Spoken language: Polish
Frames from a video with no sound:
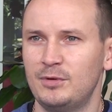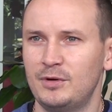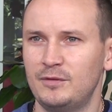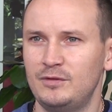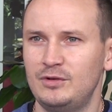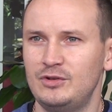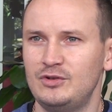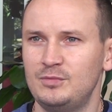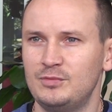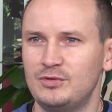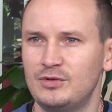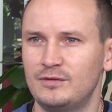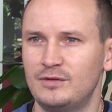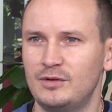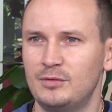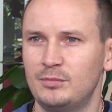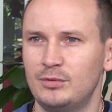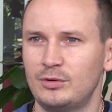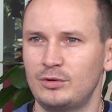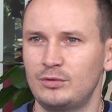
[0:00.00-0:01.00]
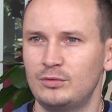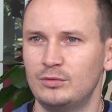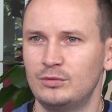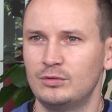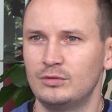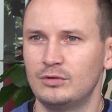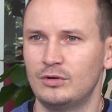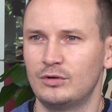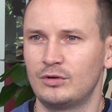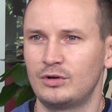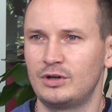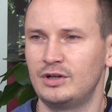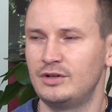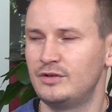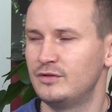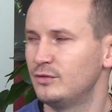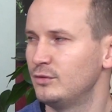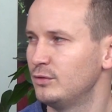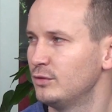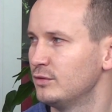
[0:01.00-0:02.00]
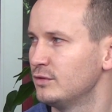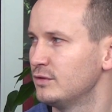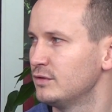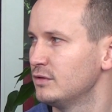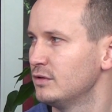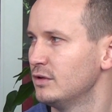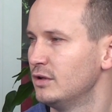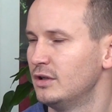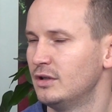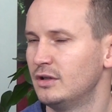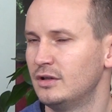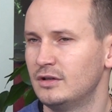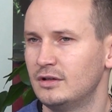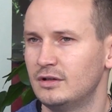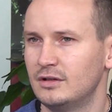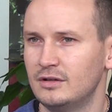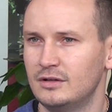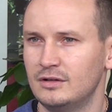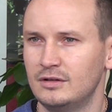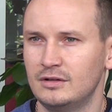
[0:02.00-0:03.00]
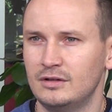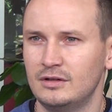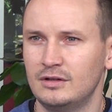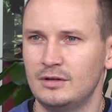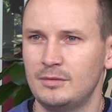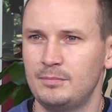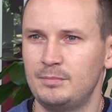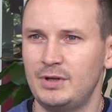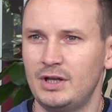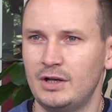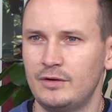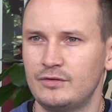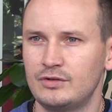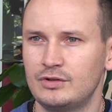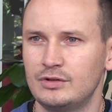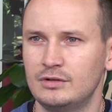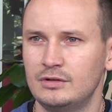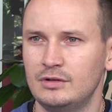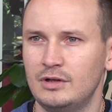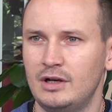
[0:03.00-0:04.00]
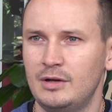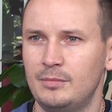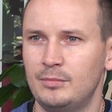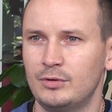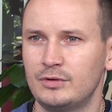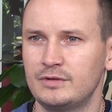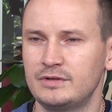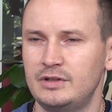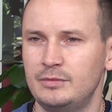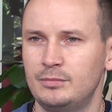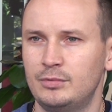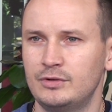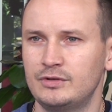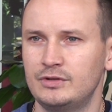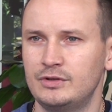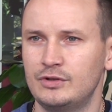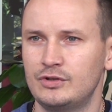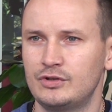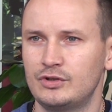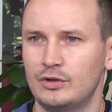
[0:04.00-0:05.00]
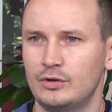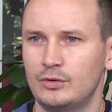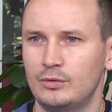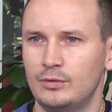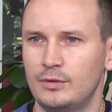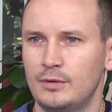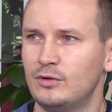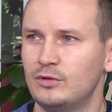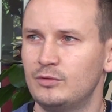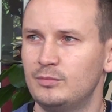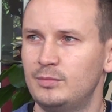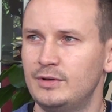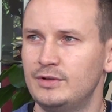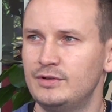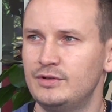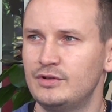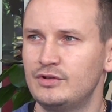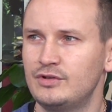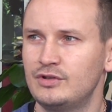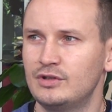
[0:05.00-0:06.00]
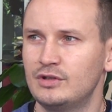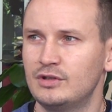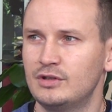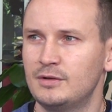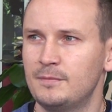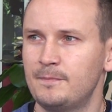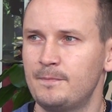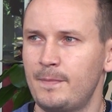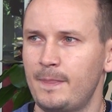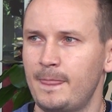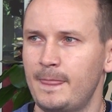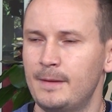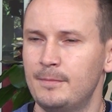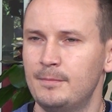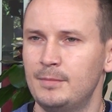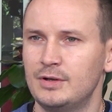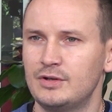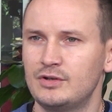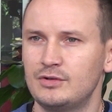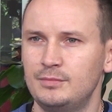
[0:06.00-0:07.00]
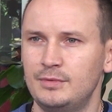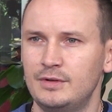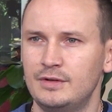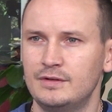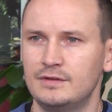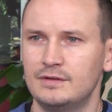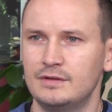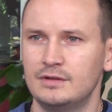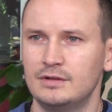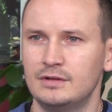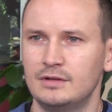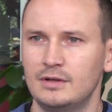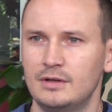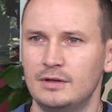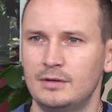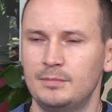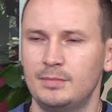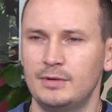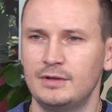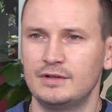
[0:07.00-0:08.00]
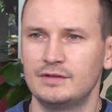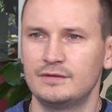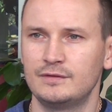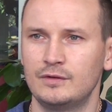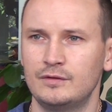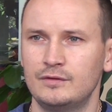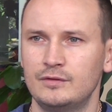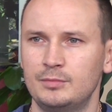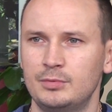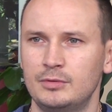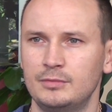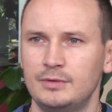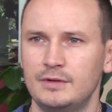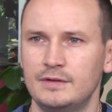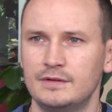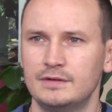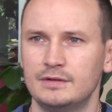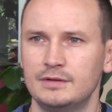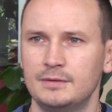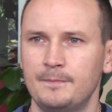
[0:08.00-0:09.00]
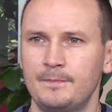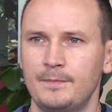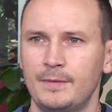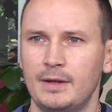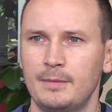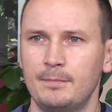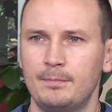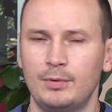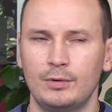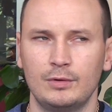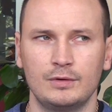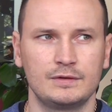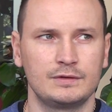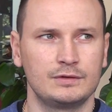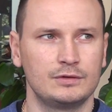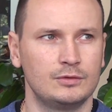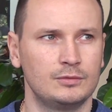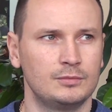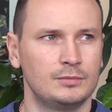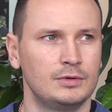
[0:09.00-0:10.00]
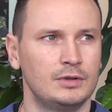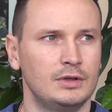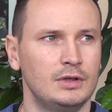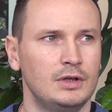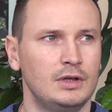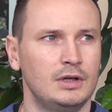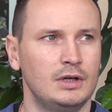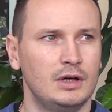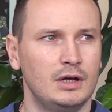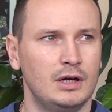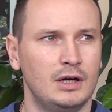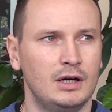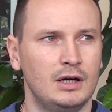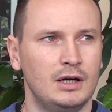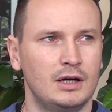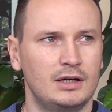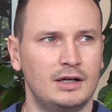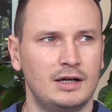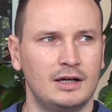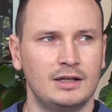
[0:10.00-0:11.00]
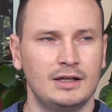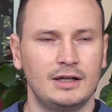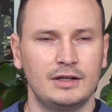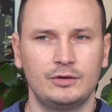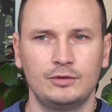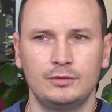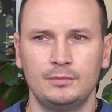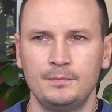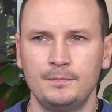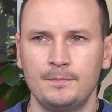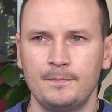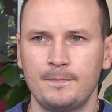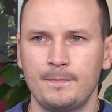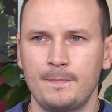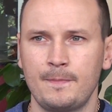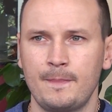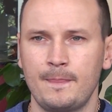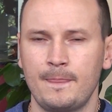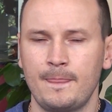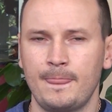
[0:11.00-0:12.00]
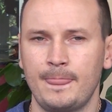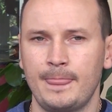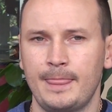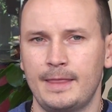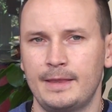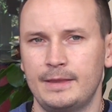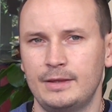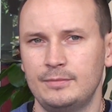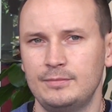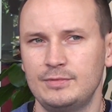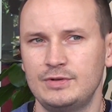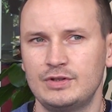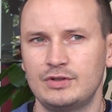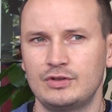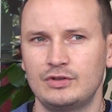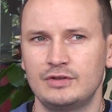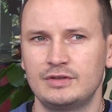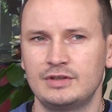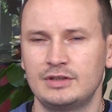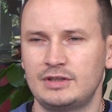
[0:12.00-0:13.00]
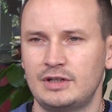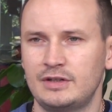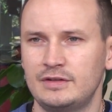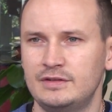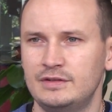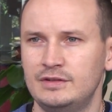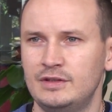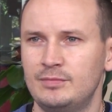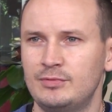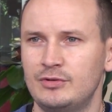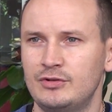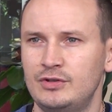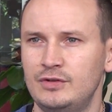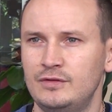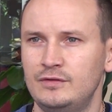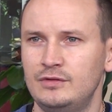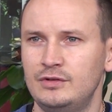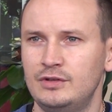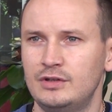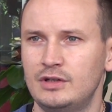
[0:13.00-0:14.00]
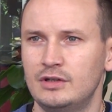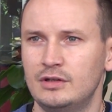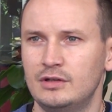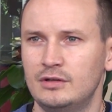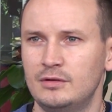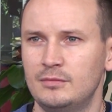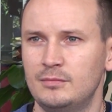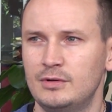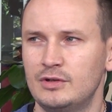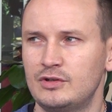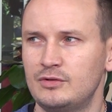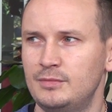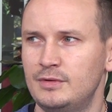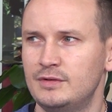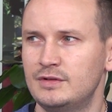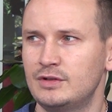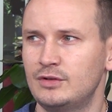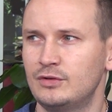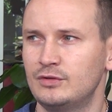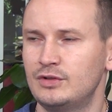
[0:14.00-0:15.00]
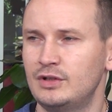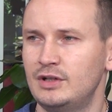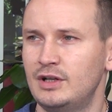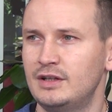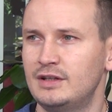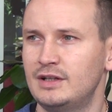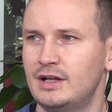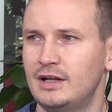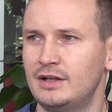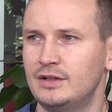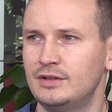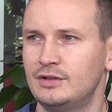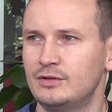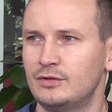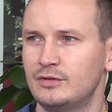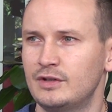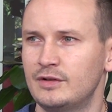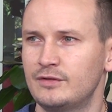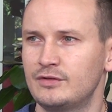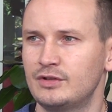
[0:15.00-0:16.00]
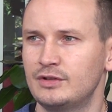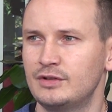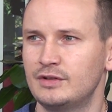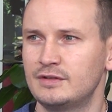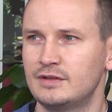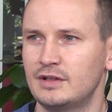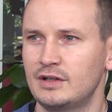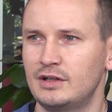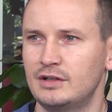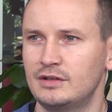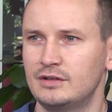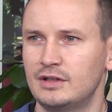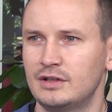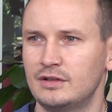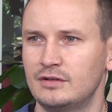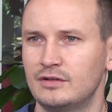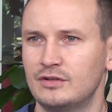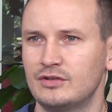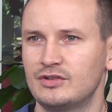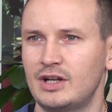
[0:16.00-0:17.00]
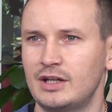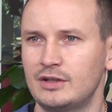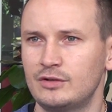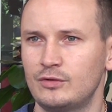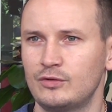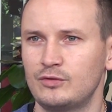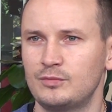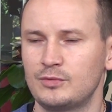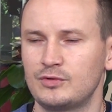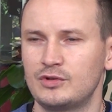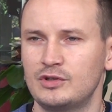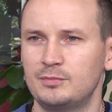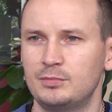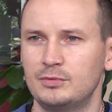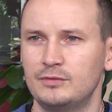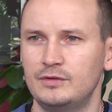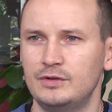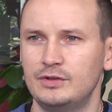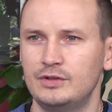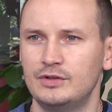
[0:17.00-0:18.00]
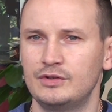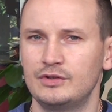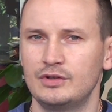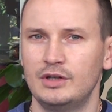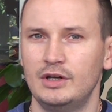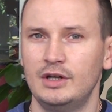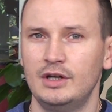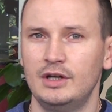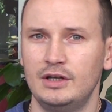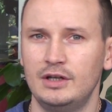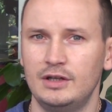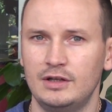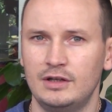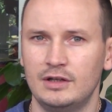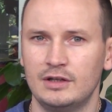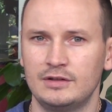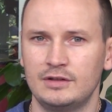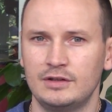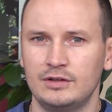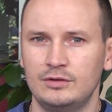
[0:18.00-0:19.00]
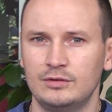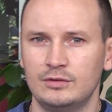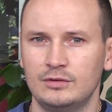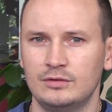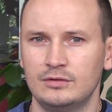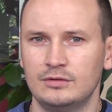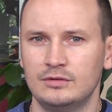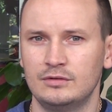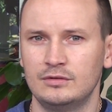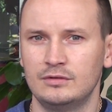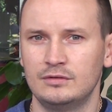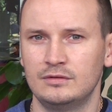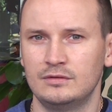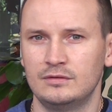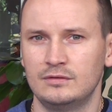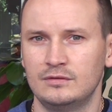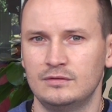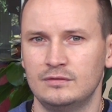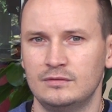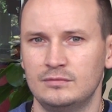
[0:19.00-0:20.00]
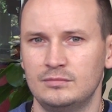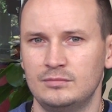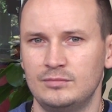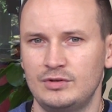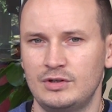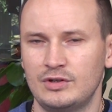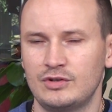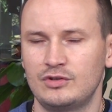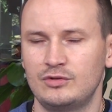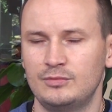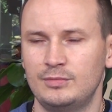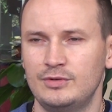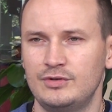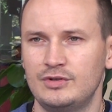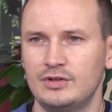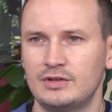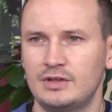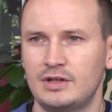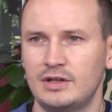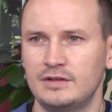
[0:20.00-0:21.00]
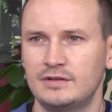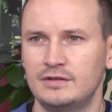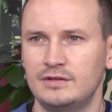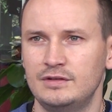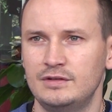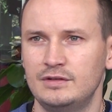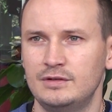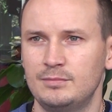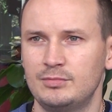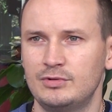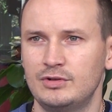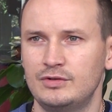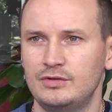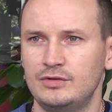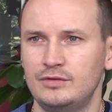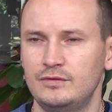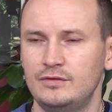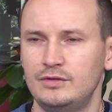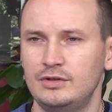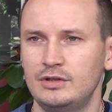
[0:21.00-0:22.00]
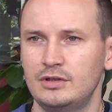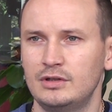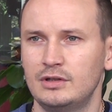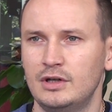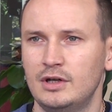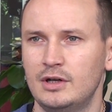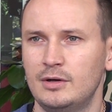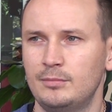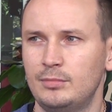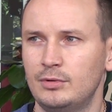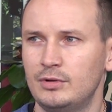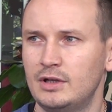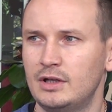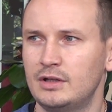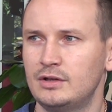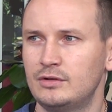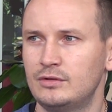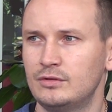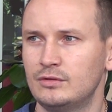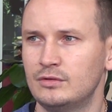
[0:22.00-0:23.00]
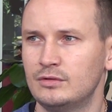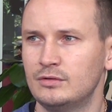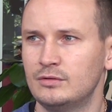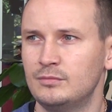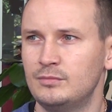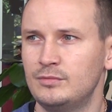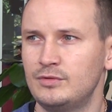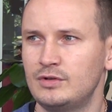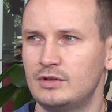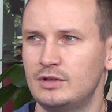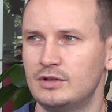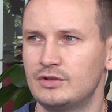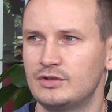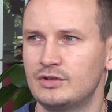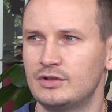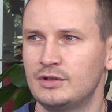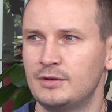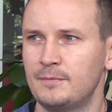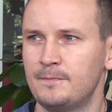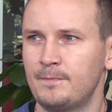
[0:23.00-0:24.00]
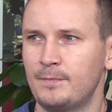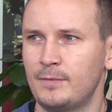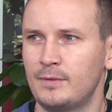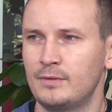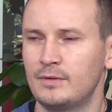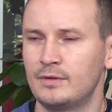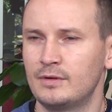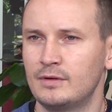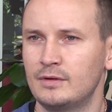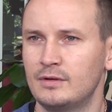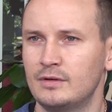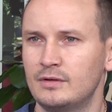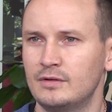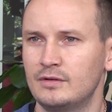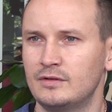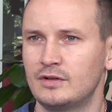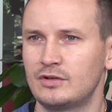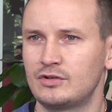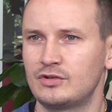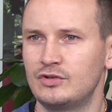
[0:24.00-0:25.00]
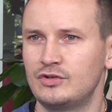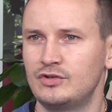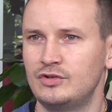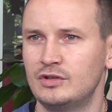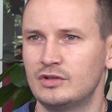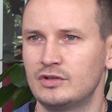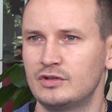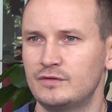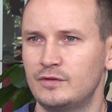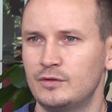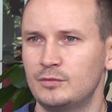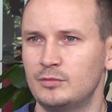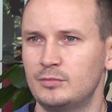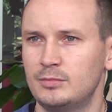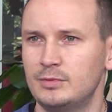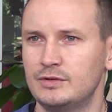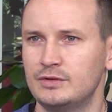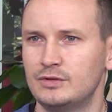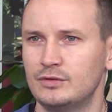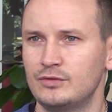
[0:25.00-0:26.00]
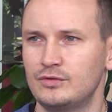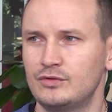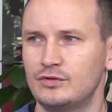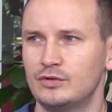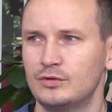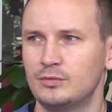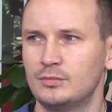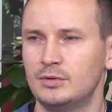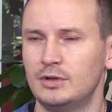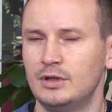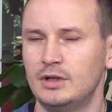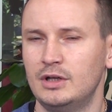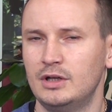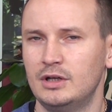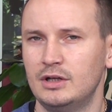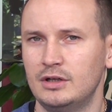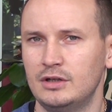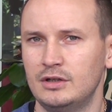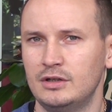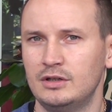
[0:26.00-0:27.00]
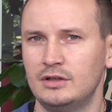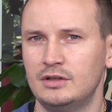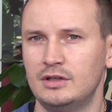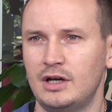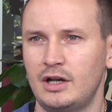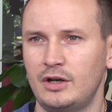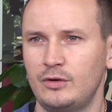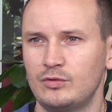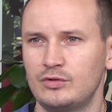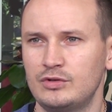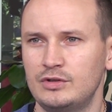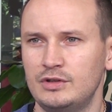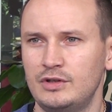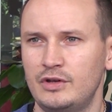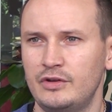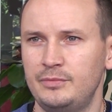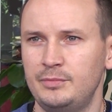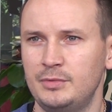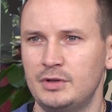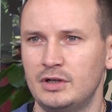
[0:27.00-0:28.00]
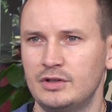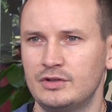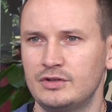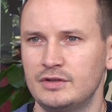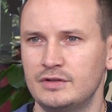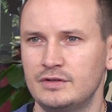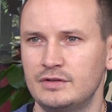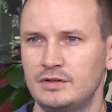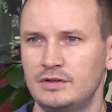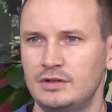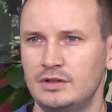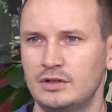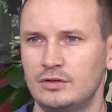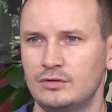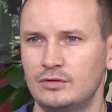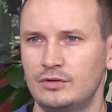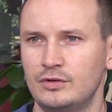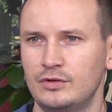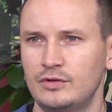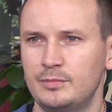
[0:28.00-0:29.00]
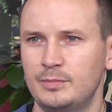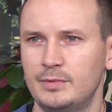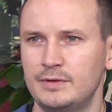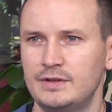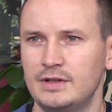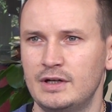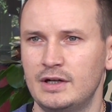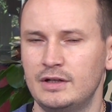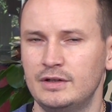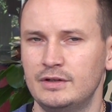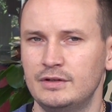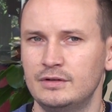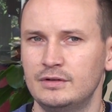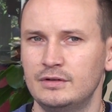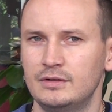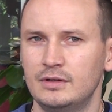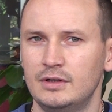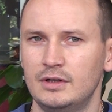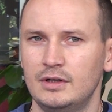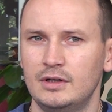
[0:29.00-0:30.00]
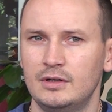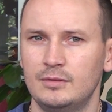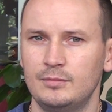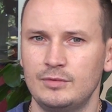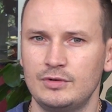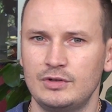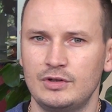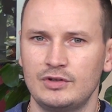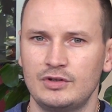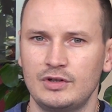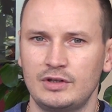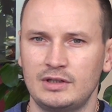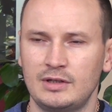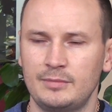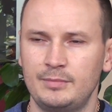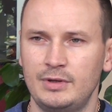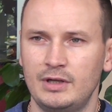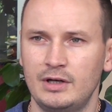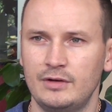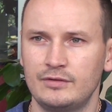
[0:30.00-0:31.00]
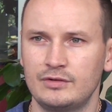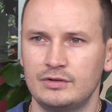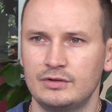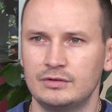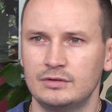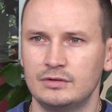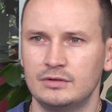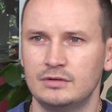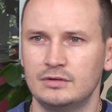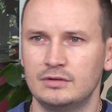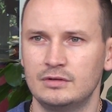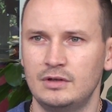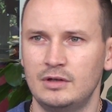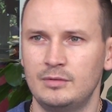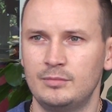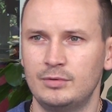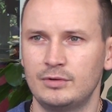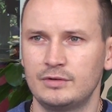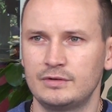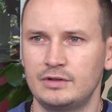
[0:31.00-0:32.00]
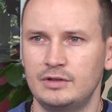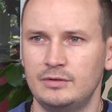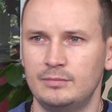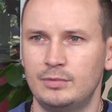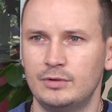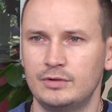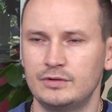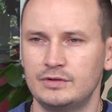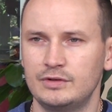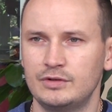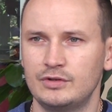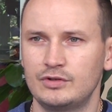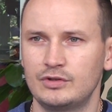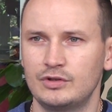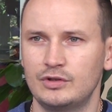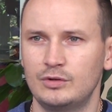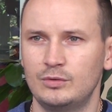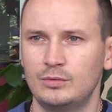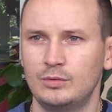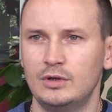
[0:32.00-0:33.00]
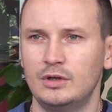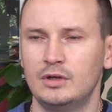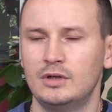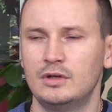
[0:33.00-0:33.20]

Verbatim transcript: Pojawiliśmy się w Lęborku organizując e, pierwszy lęborski boxing show. Odbędzie się mecz międzypaństwowy e, pomiędzy Polską a Kanadą. No myślę, że to jest atrakcyjny przeciwnik, e, mecz międzykontynentalny to zawsze jest tak, tak rzadkość można powiedzieć i dlatego y, myślę, że to będzie atrakcyjny przeciwnik. Ponadto myślę, że y, mm, zaszczyci nas swoją obecnością y, Dariusz Tygrys Michalczewski jako gość specjalny. Myślę, że jak na pierwszy Lęborski Boxing Show